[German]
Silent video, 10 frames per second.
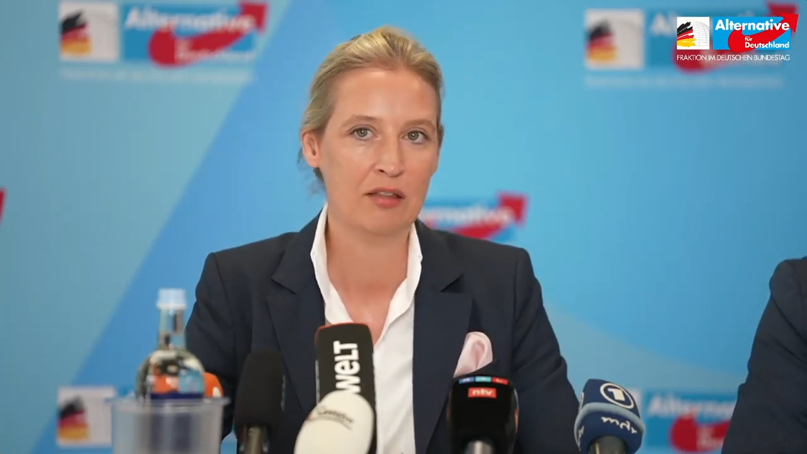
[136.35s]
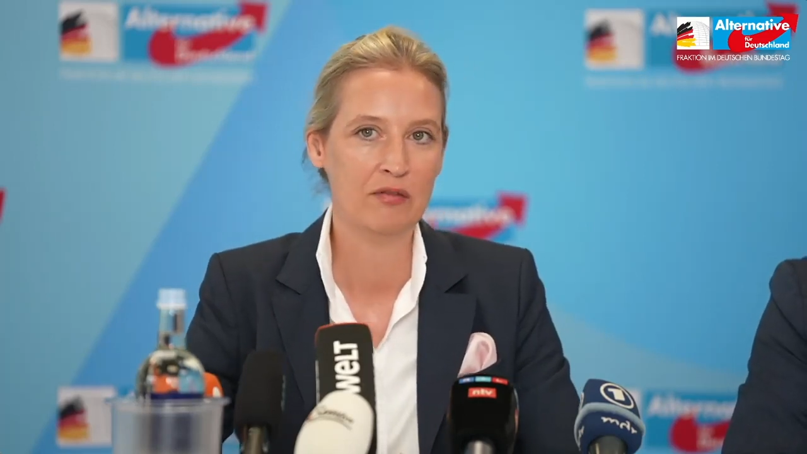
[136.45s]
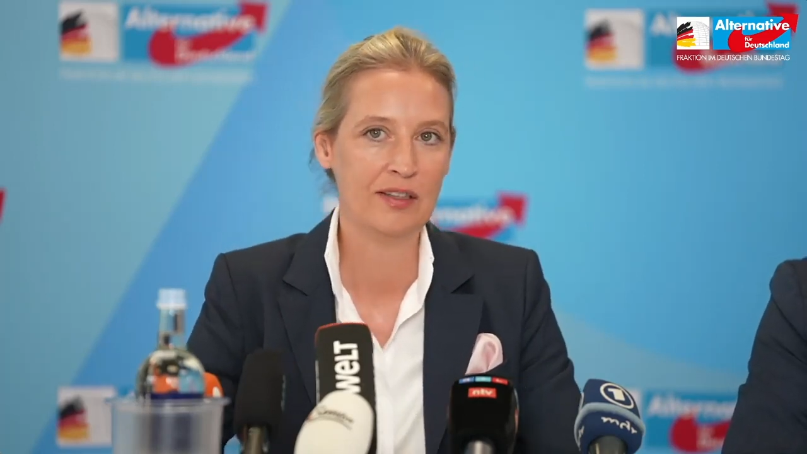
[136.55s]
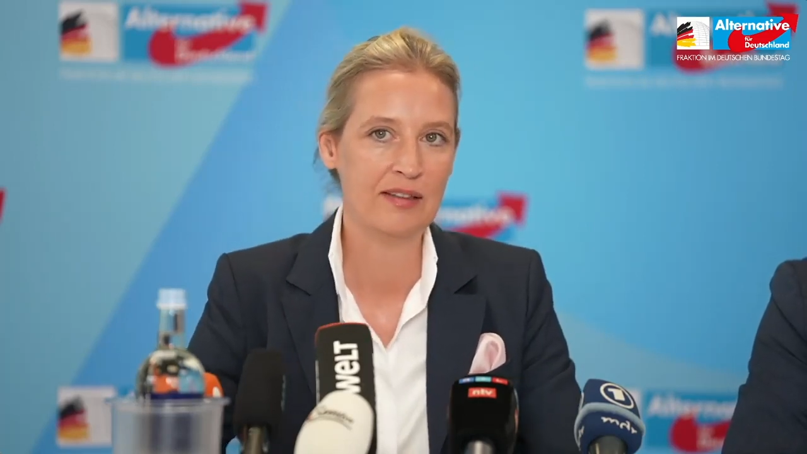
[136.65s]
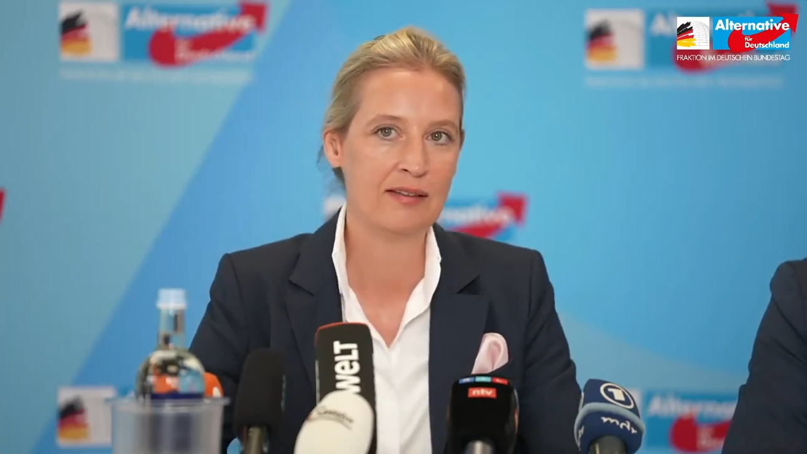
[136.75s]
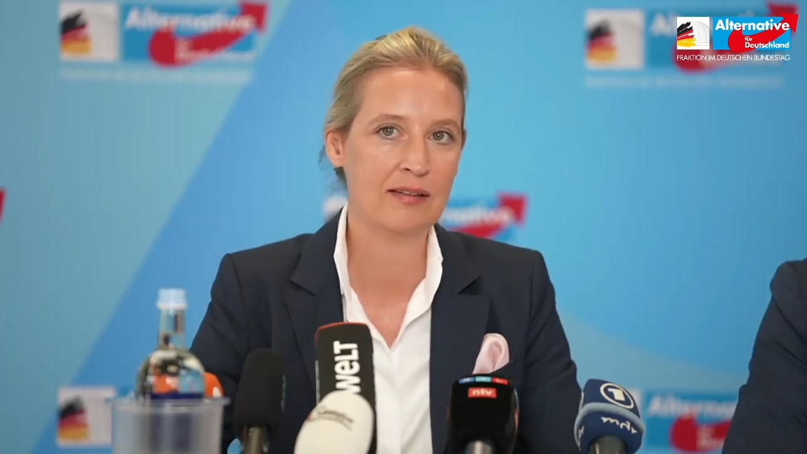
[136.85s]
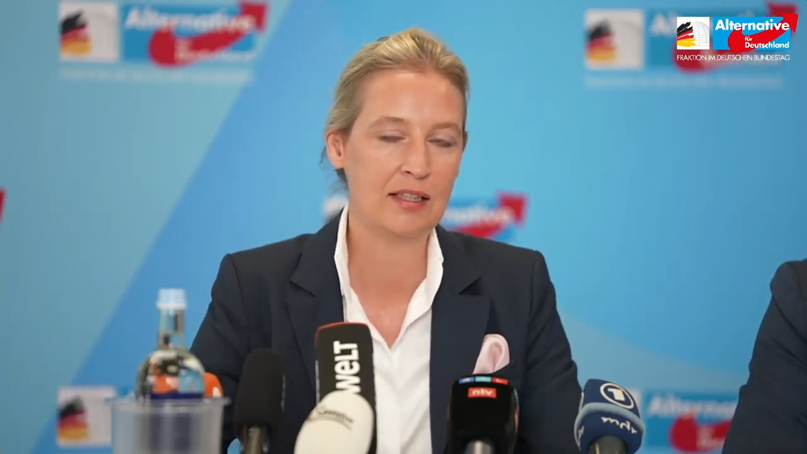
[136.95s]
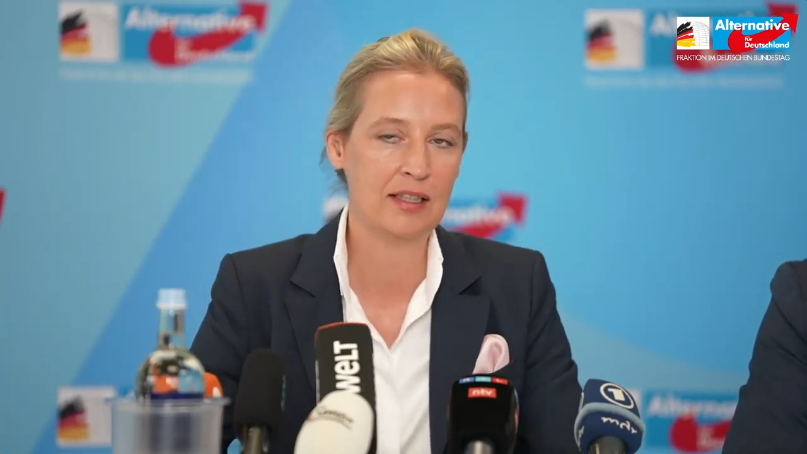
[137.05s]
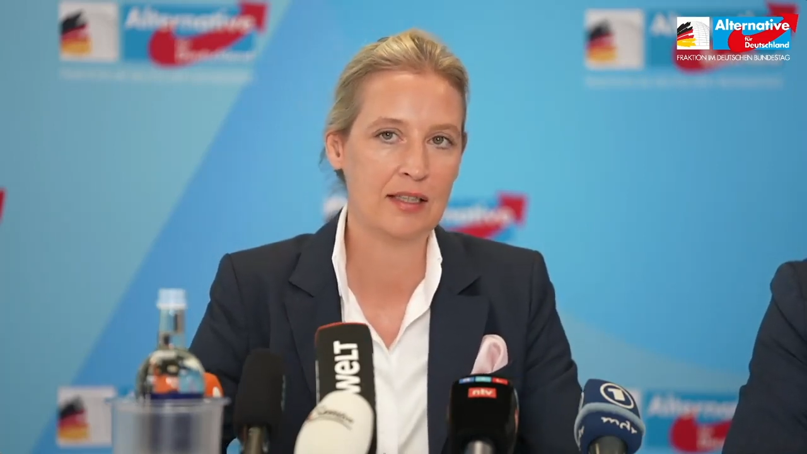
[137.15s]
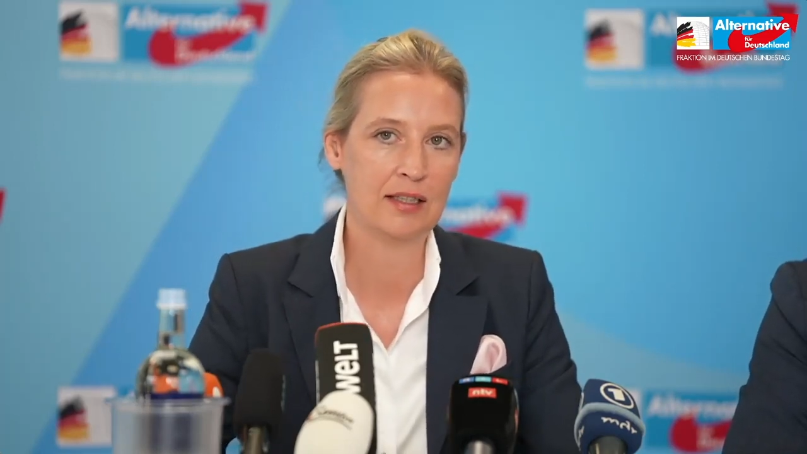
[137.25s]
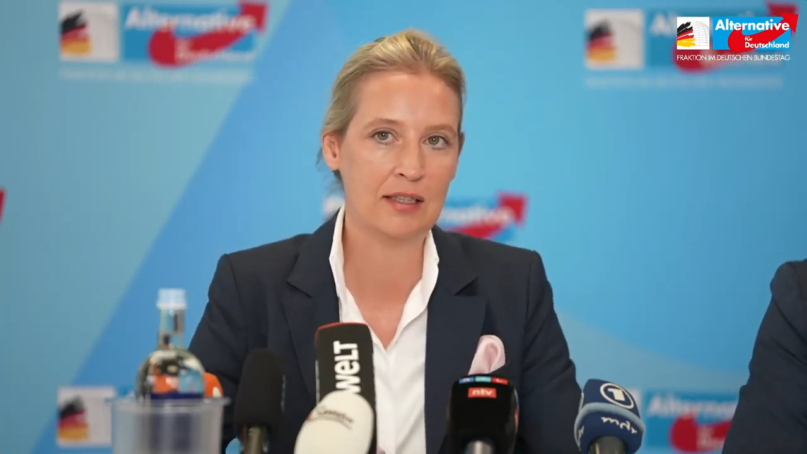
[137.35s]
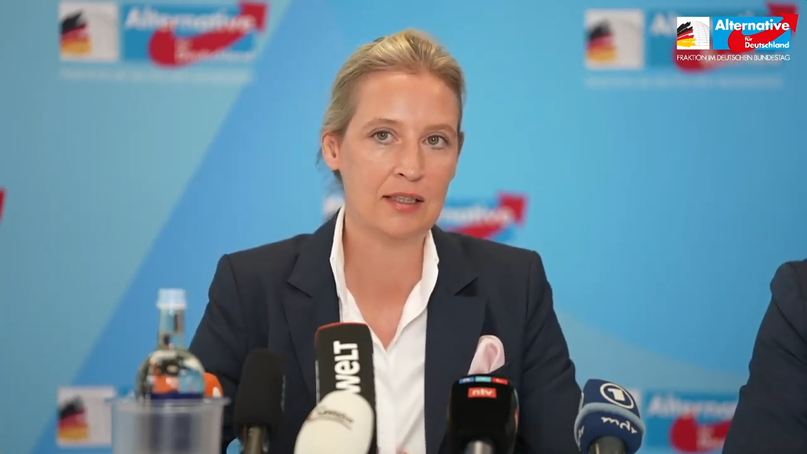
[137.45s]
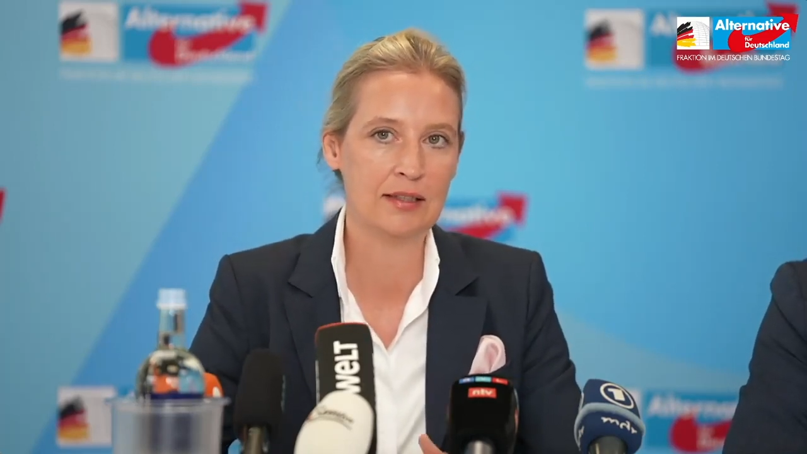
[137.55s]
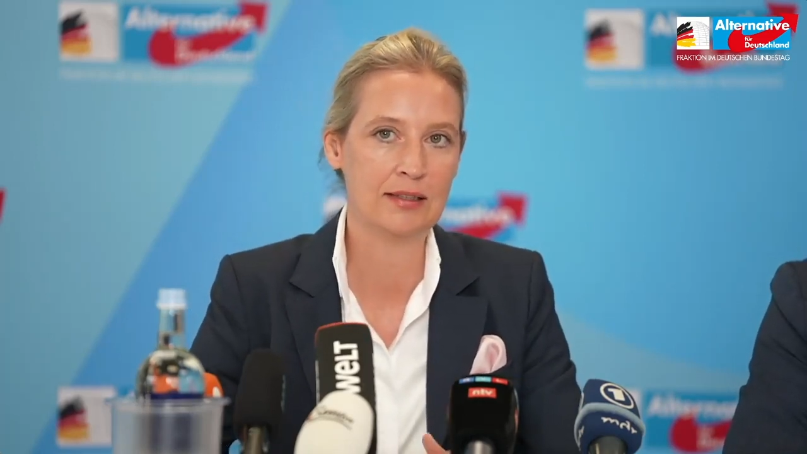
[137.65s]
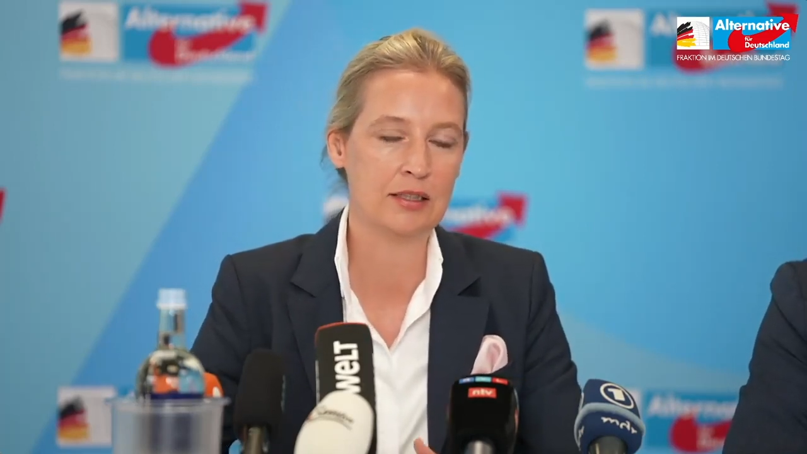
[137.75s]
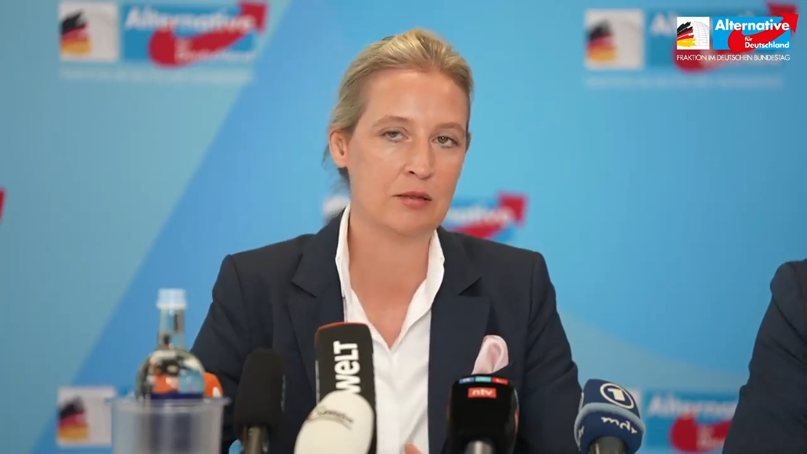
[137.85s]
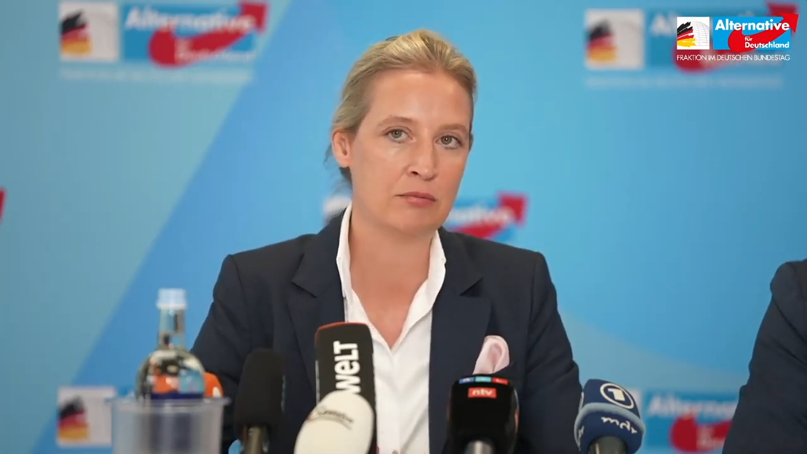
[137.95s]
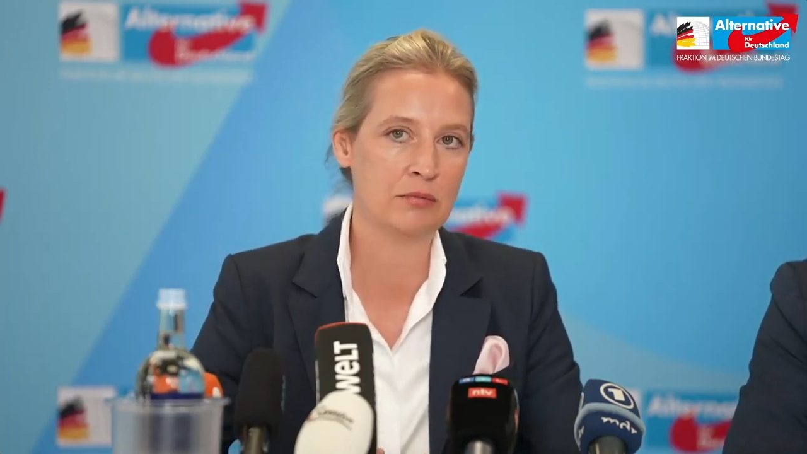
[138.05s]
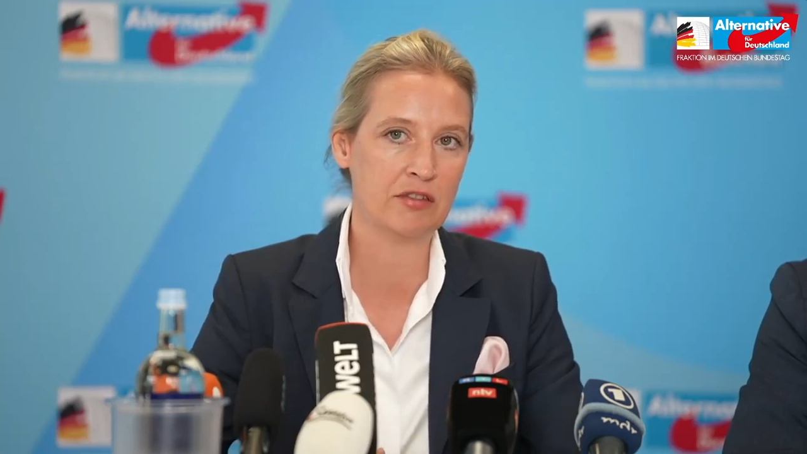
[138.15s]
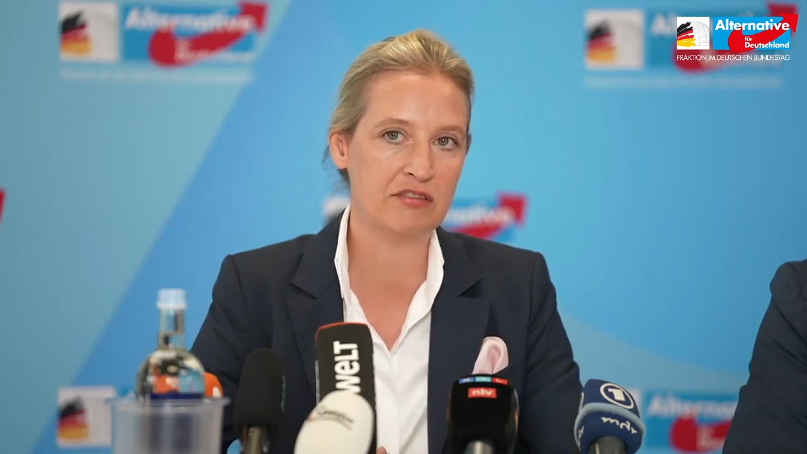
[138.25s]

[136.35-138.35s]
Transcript: wie es der ähm,